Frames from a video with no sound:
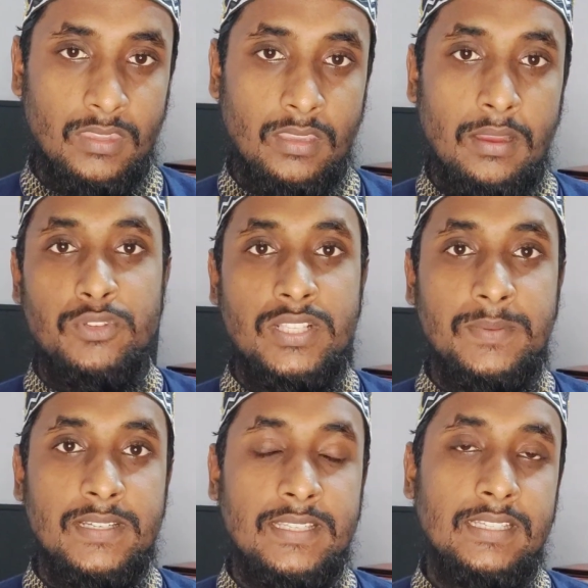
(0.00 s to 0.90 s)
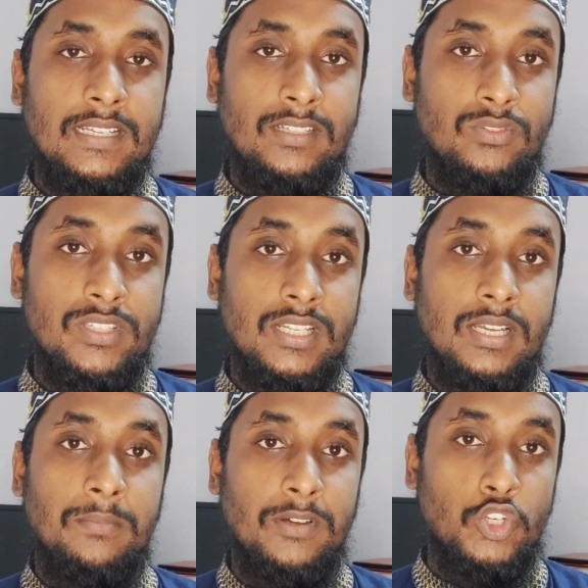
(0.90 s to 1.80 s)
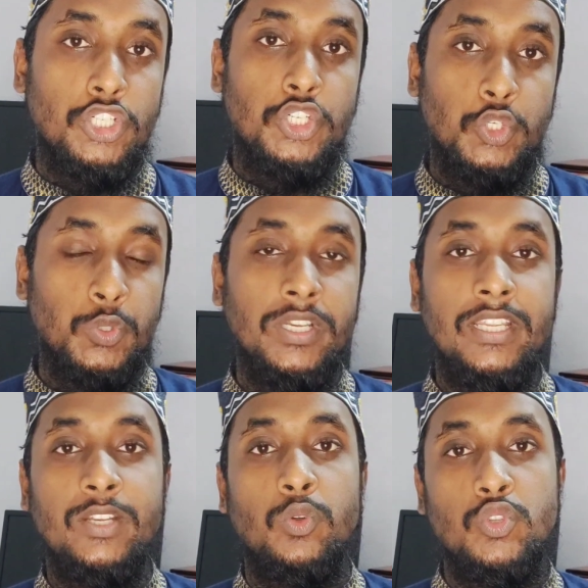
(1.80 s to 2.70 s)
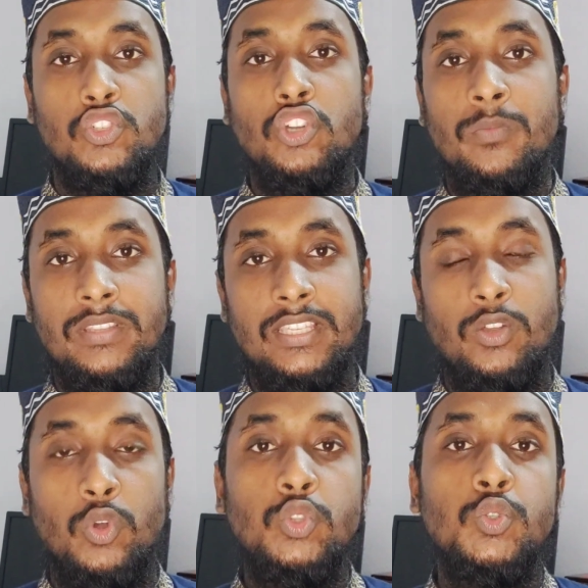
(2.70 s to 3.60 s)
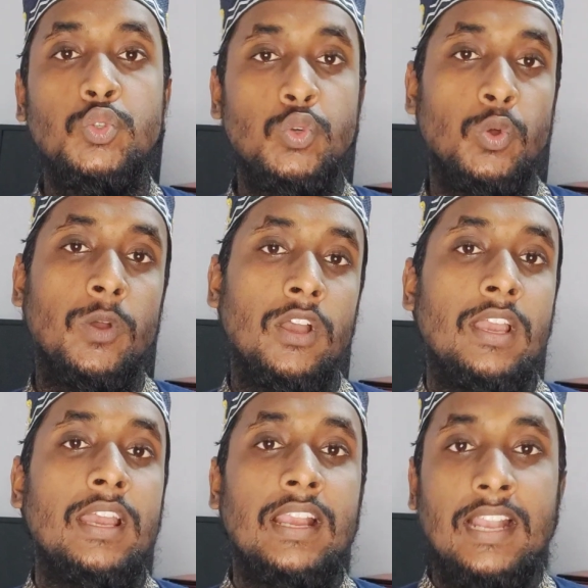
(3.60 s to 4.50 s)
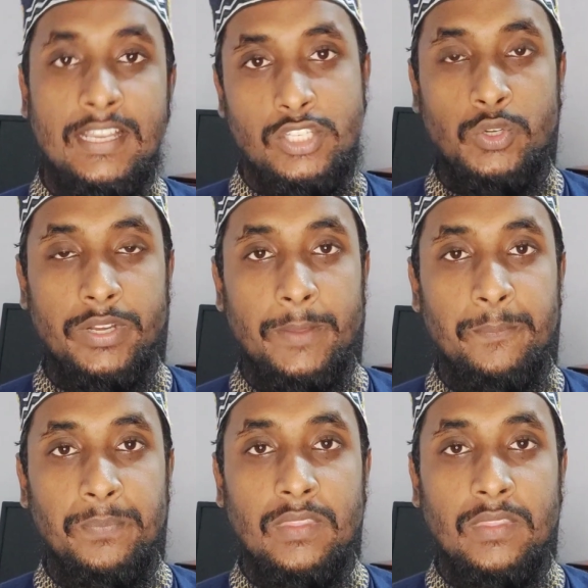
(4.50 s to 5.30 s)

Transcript: তাহলে বুঝতে পারছেন কালো জিরা মানুষের শরীরের ওজন কমাতে কতটুকু কাজ করে